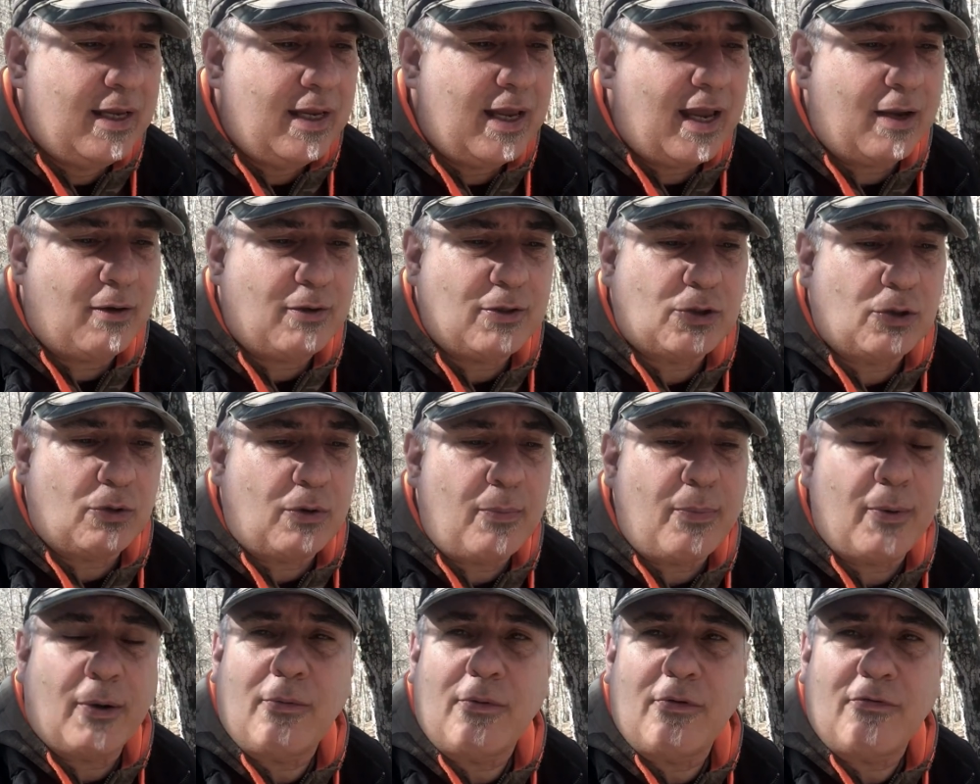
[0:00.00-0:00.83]
e questo qui
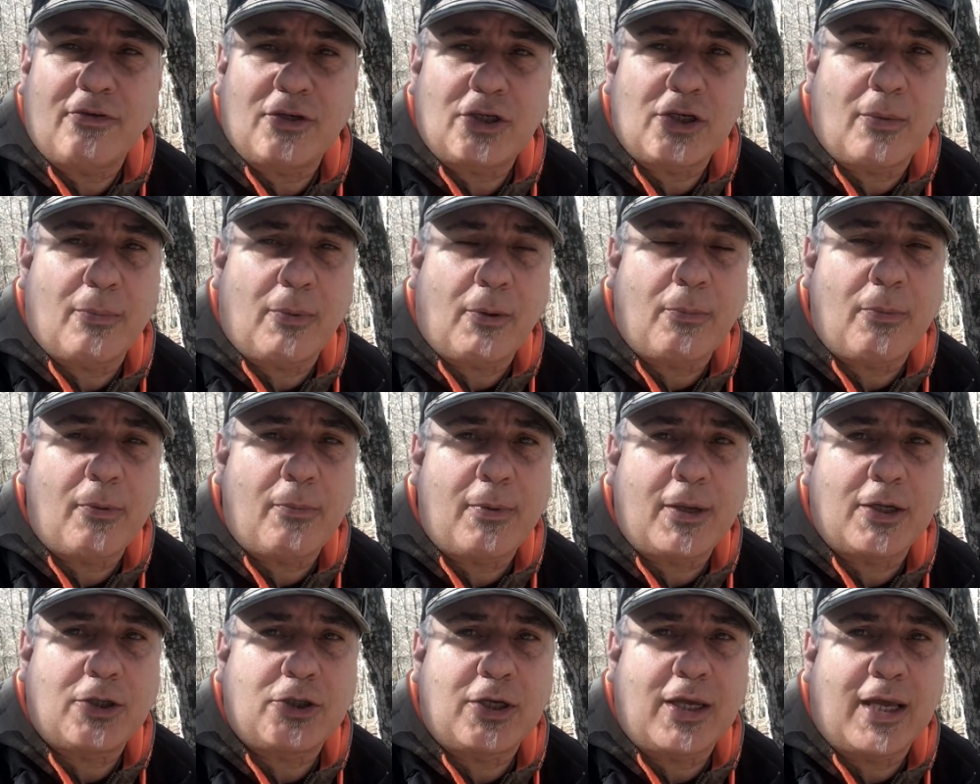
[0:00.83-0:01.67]
per me faceva proprio
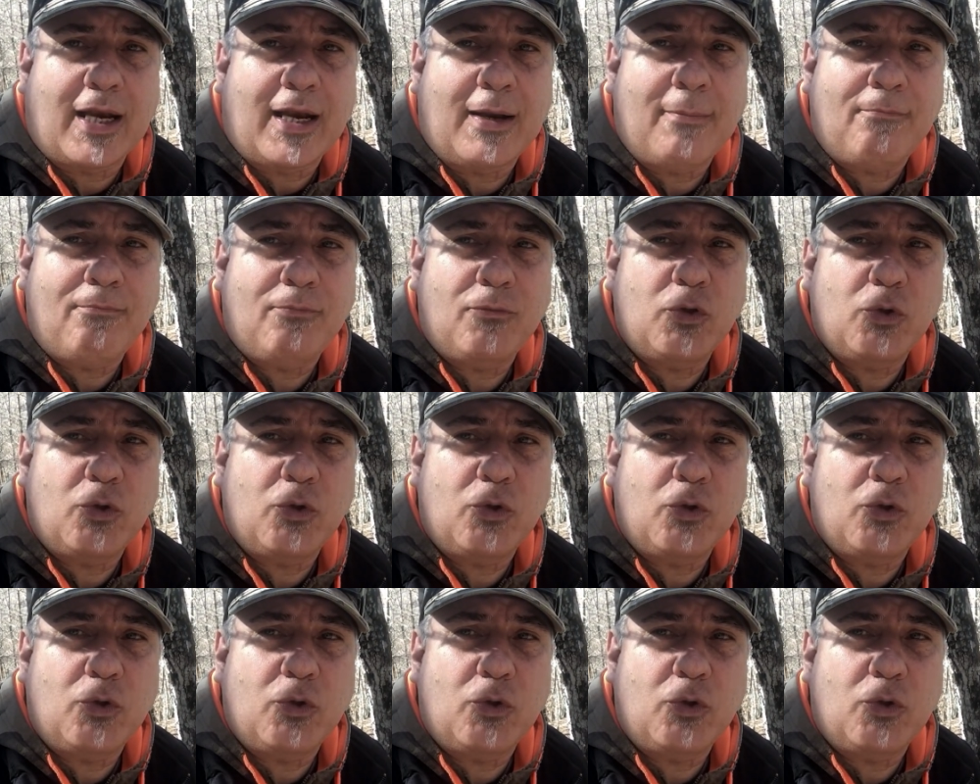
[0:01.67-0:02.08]
piacere,